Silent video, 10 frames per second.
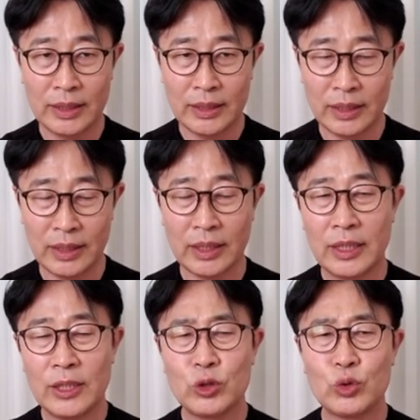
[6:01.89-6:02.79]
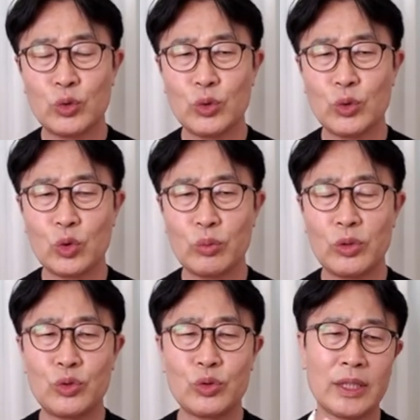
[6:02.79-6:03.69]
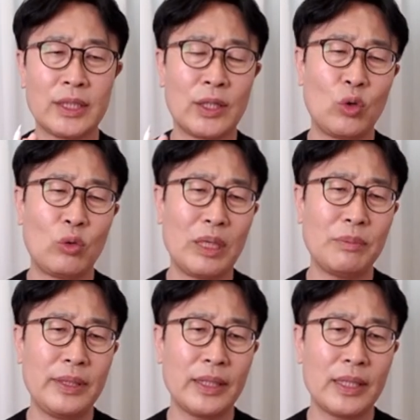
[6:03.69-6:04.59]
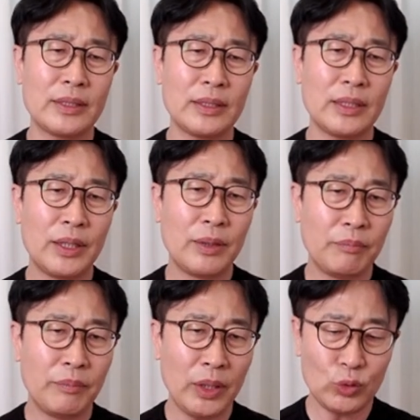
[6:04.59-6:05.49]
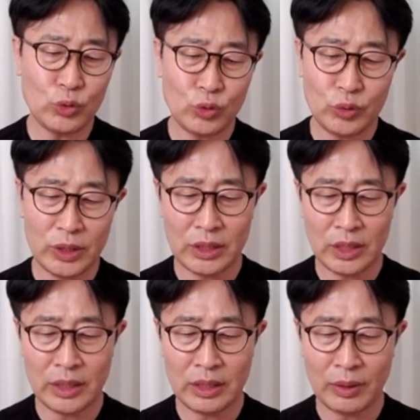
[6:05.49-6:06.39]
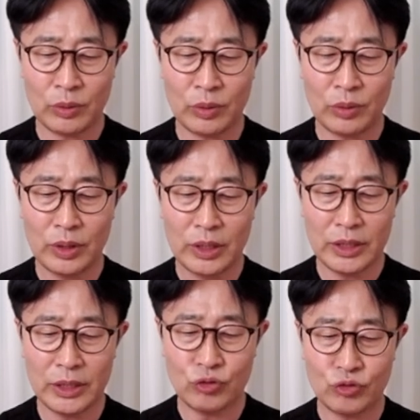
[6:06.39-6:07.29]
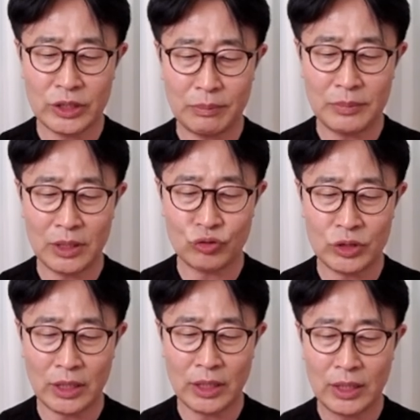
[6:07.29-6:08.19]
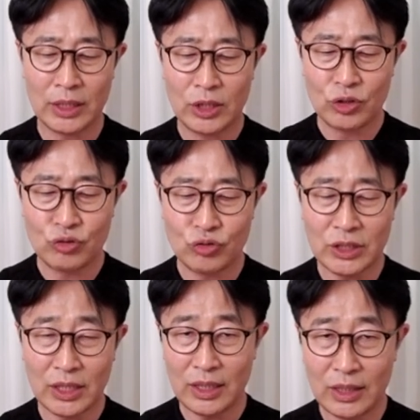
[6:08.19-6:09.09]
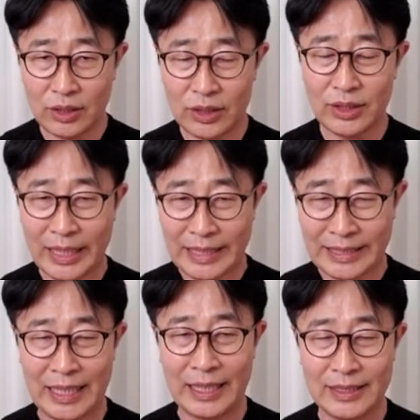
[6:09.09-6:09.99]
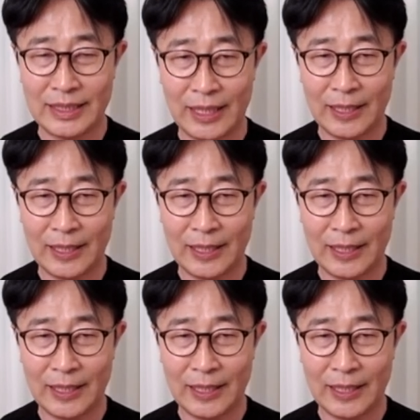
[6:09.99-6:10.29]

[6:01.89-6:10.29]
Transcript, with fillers: 특히 중소규모 건축이라든가 꼬마 빌딩에서 매우 중요한 역할이 바로 이 주차입니다. 주차. 주차를 어떻게 잘 하느냐.